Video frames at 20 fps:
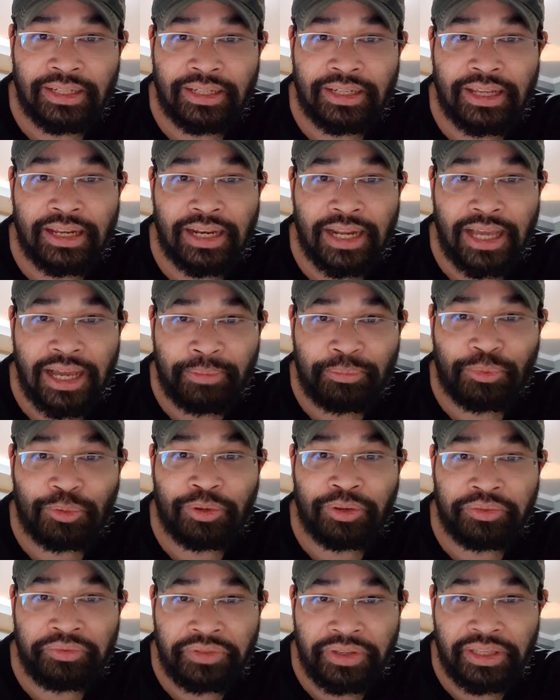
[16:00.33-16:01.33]
hay là đàn áp
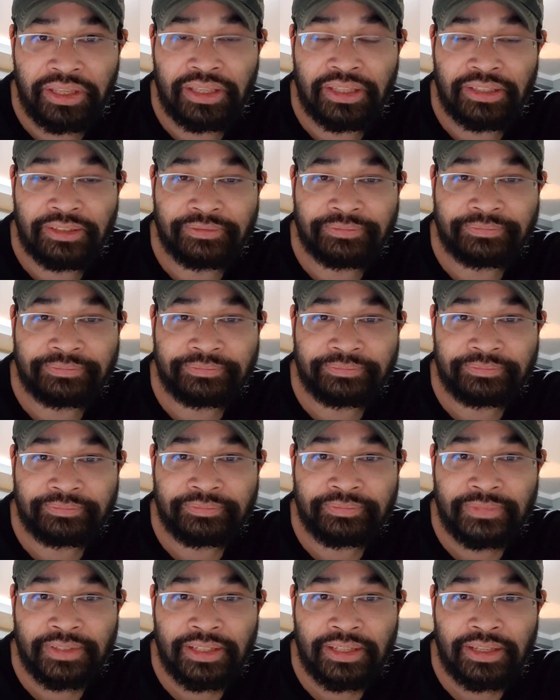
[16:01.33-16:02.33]
quý vị
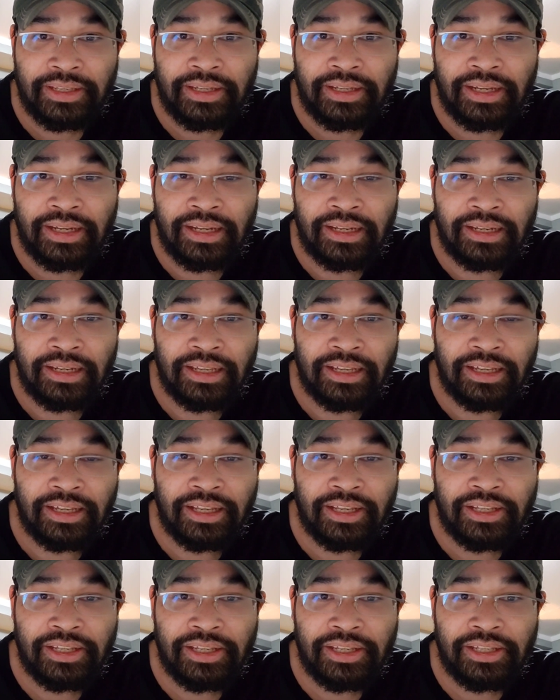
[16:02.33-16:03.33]
hay
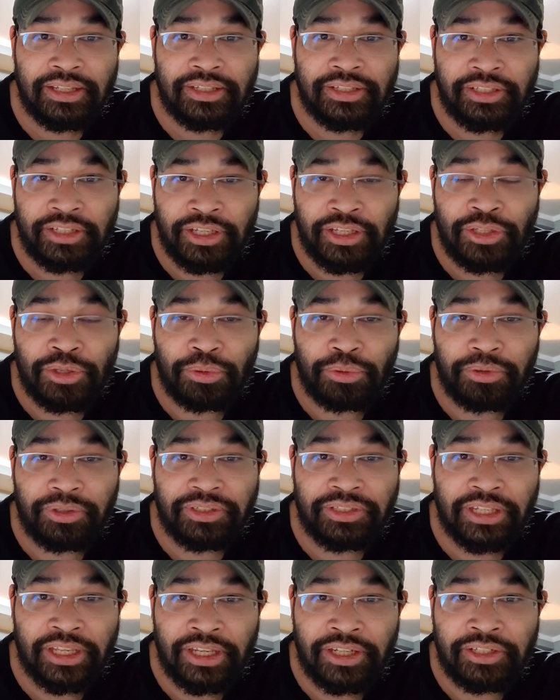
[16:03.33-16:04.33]
là sỉ nhục
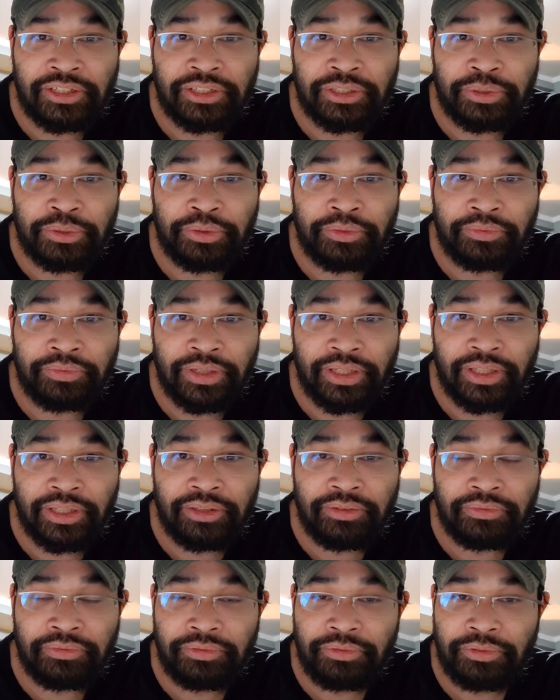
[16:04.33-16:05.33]
chê cười quý
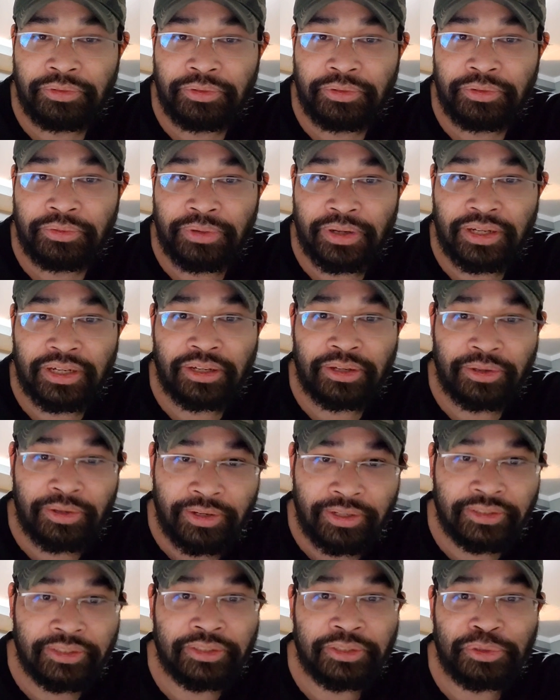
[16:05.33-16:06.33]
vị hoặc là
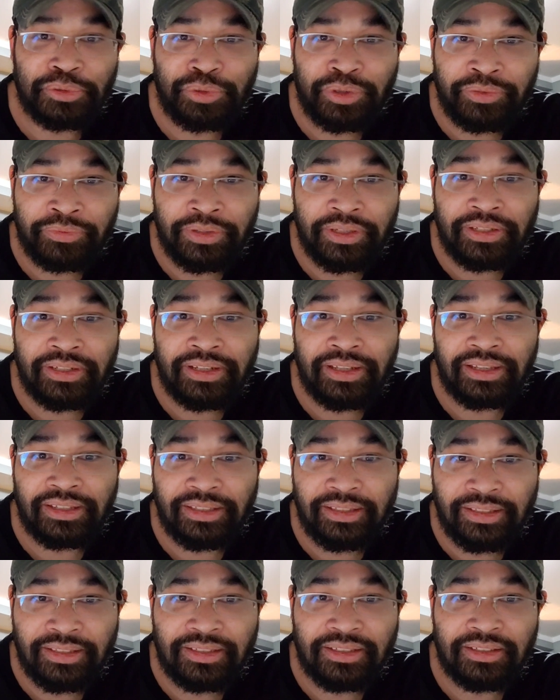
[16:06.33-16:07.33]
coi thường quý vị này
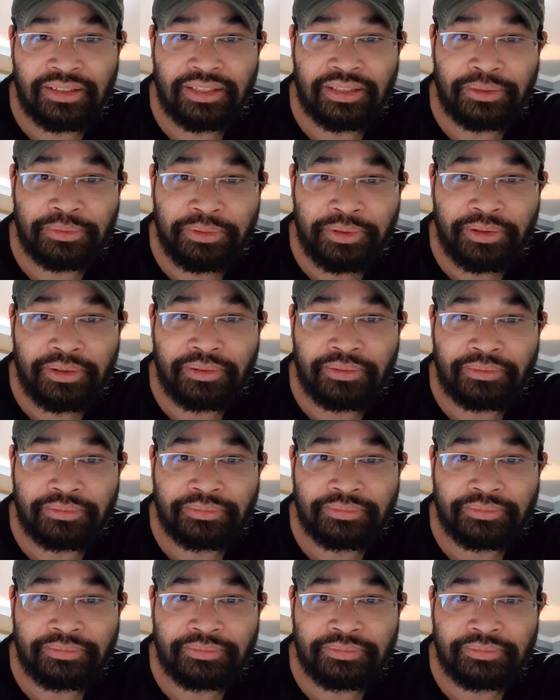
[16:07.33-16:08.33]
kia đúng không
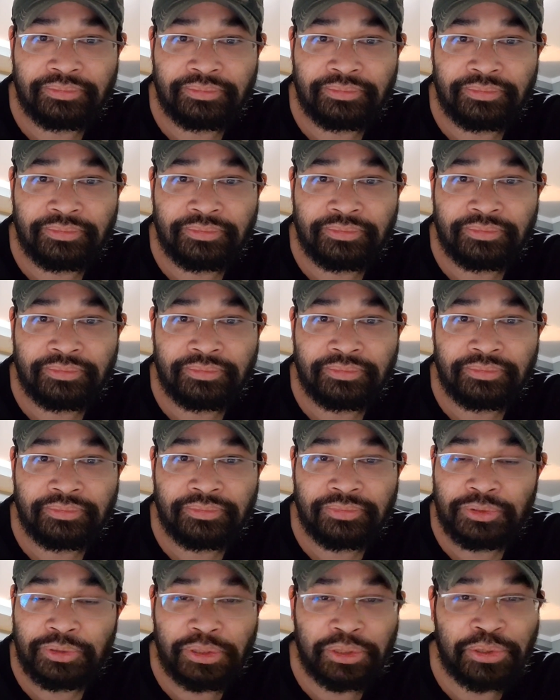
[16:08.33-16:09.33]

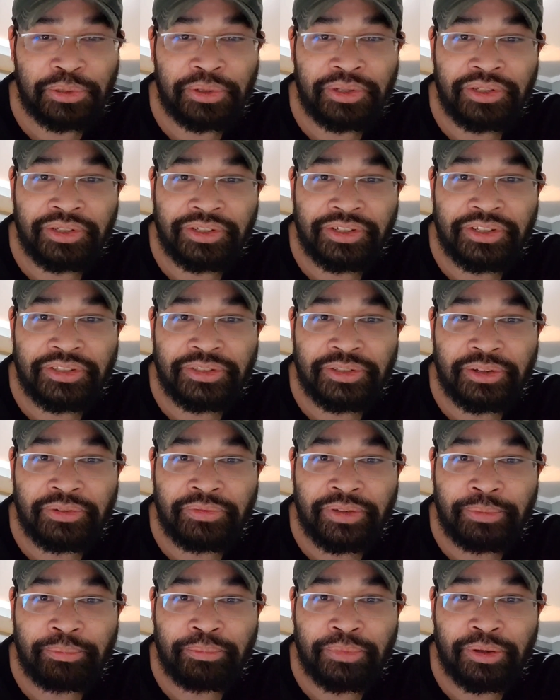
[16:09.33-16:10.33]
tuyệt đối đừng có cho
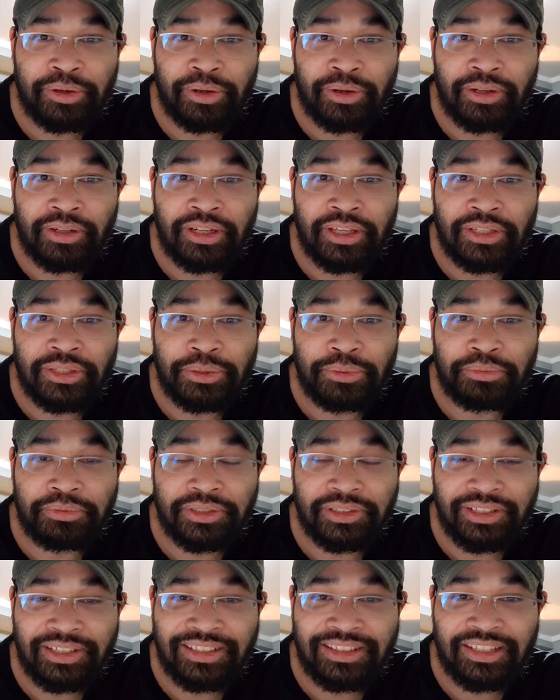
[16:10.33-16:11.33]
phép bọn họ lợi
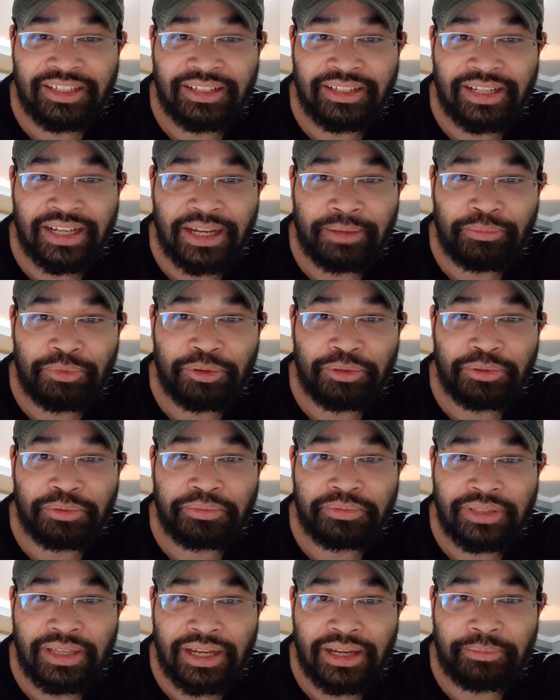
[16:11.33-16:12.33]
dụng những cái tình cảm của
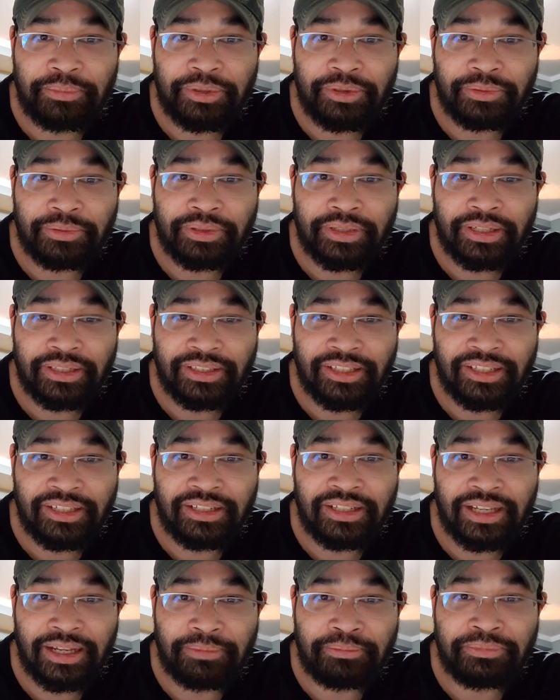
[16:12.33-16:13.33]
chúng ta biết không cái
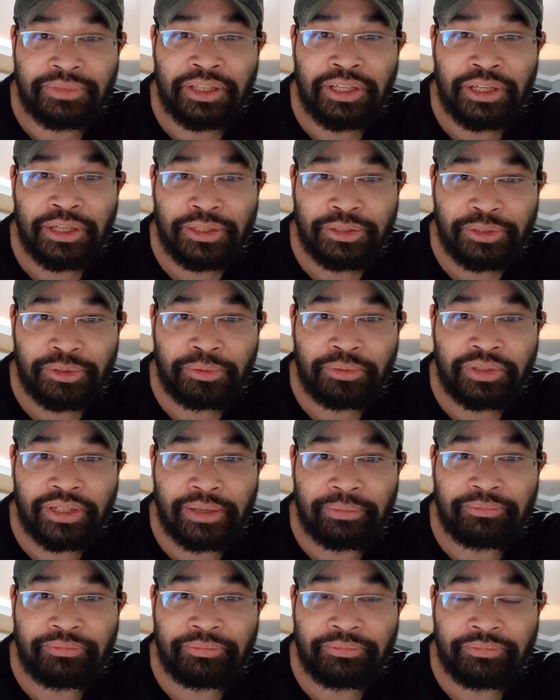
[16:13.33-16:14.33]
tình cảm tốt
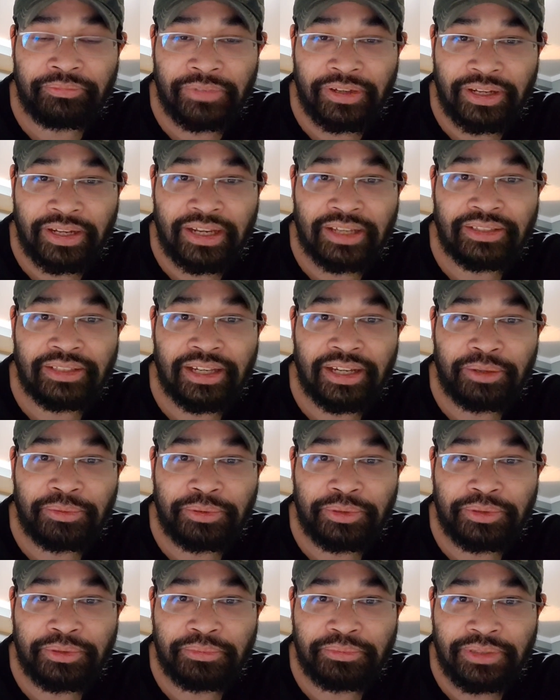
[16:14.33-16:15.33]
đẹp và ngay thẳng
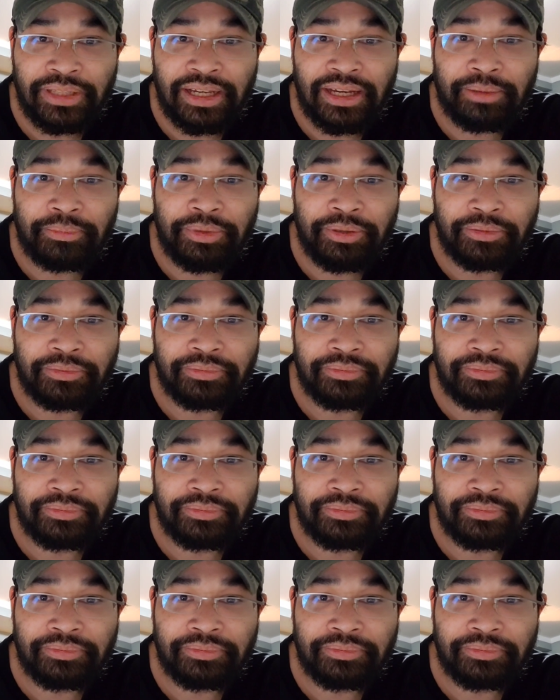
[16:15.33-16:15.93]
của chúng ta biết